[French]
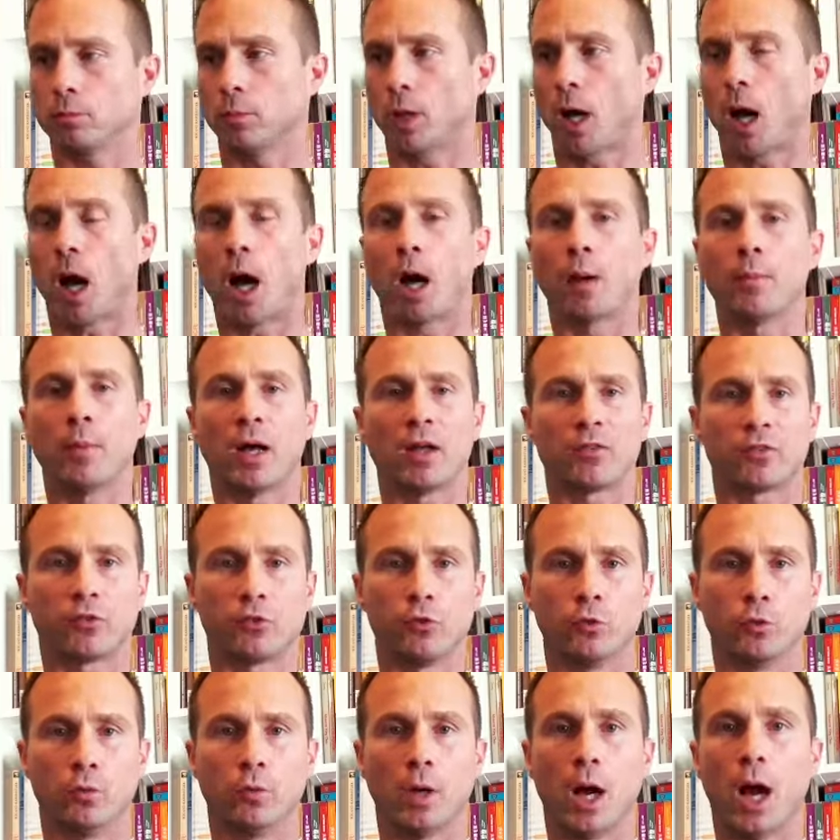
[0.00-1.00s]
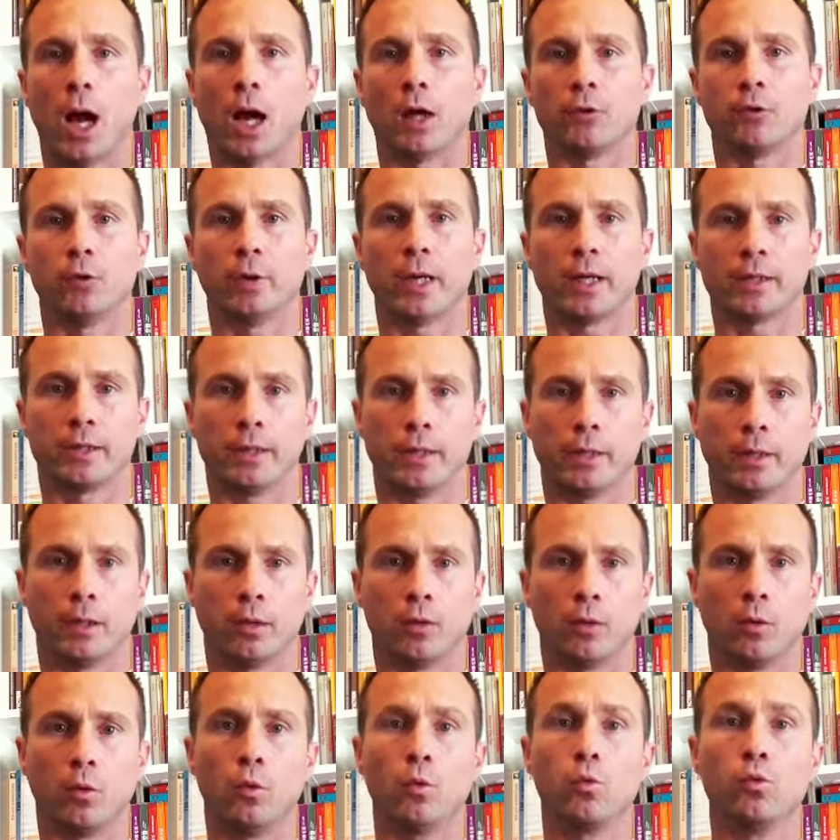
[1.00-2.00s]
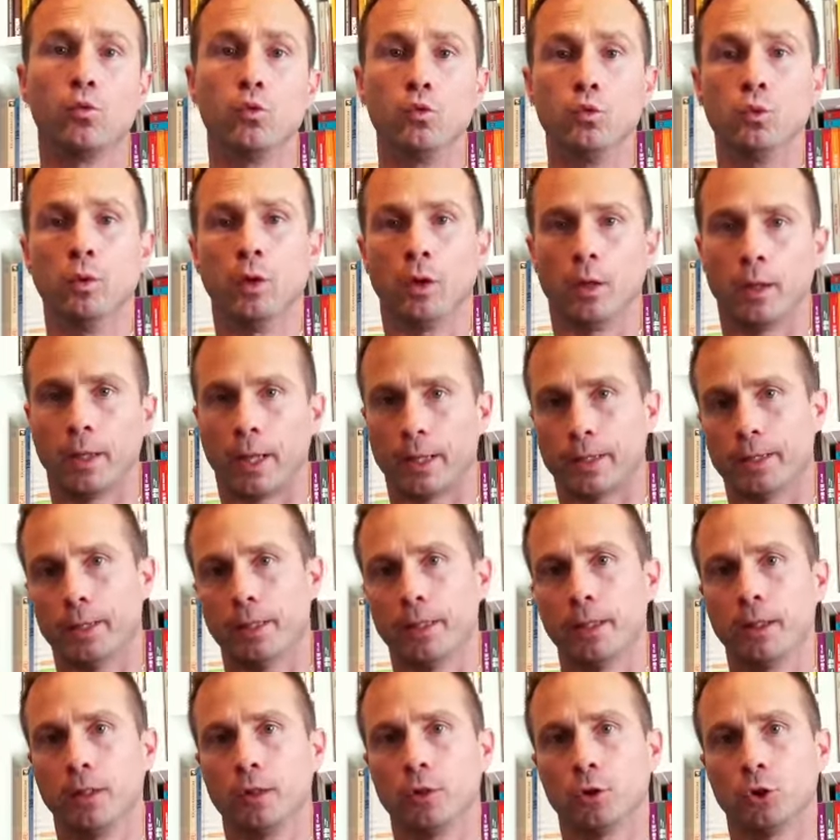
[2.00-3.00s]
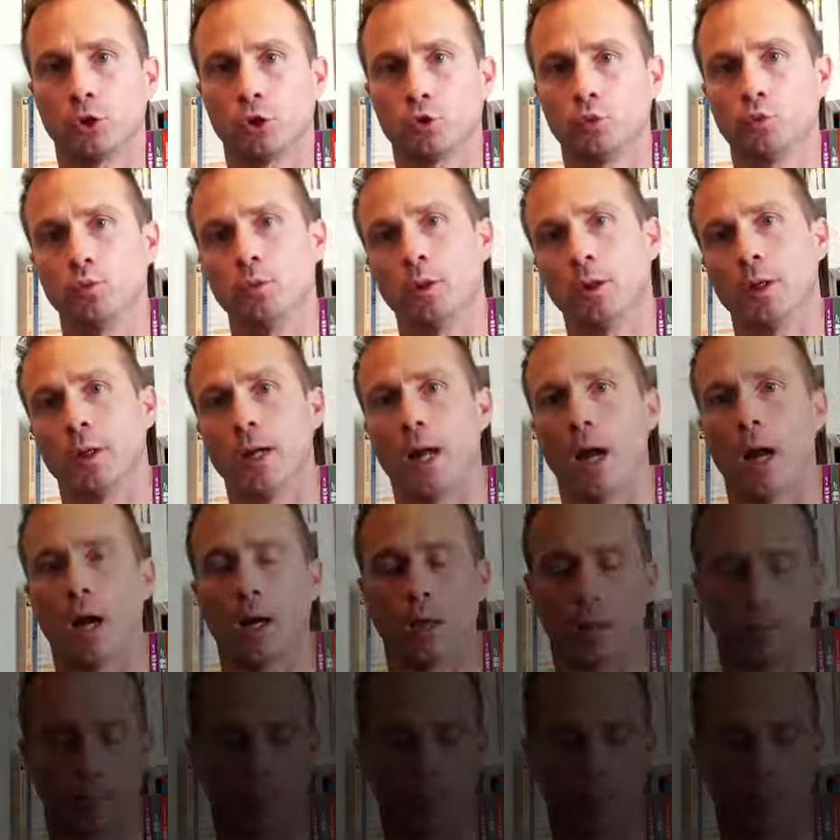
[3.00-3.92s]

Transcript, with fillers: art martiaux, art de la guerre, ou la guerre, chou l'art.